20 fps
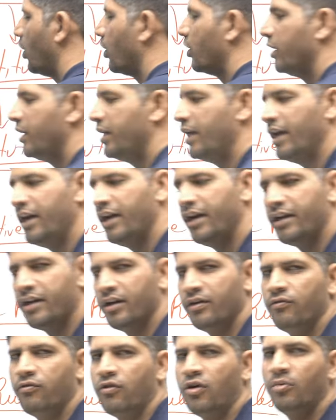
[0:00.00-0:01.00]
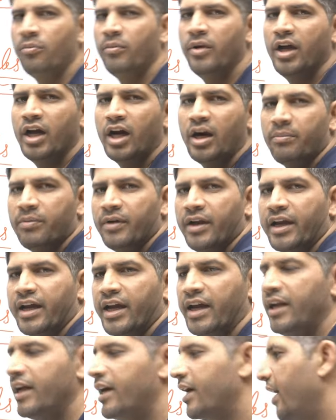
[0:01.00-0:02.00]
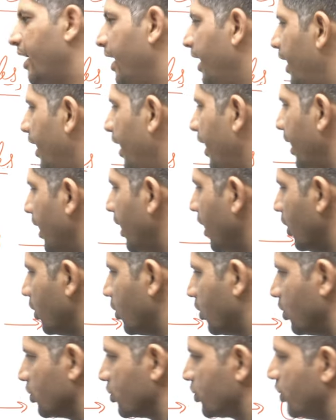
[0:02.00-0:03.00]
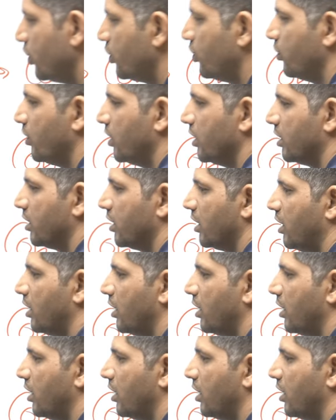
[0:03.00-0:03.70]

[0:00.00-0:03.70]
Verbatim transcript: और ये रिटर्न फॉर्म में अपने क्या लिख रहे हैं कॉन्स्टिट्यूएंट